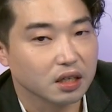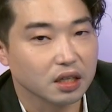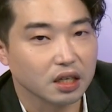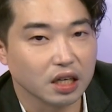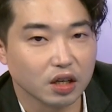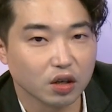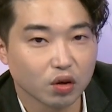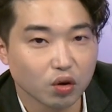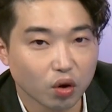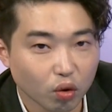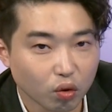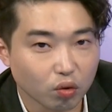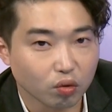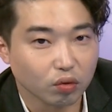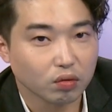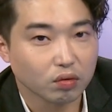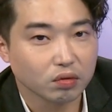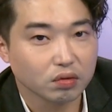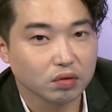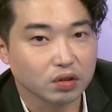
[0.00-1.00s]
一
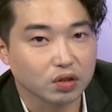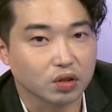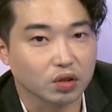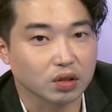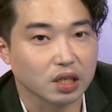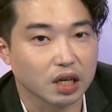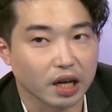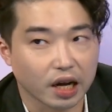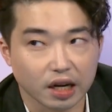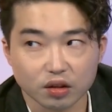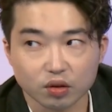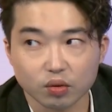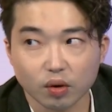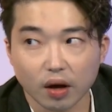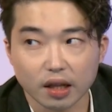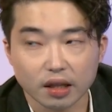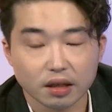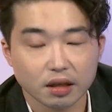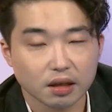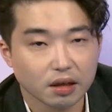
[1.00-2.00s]
录就是两
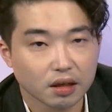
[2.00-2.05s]
段，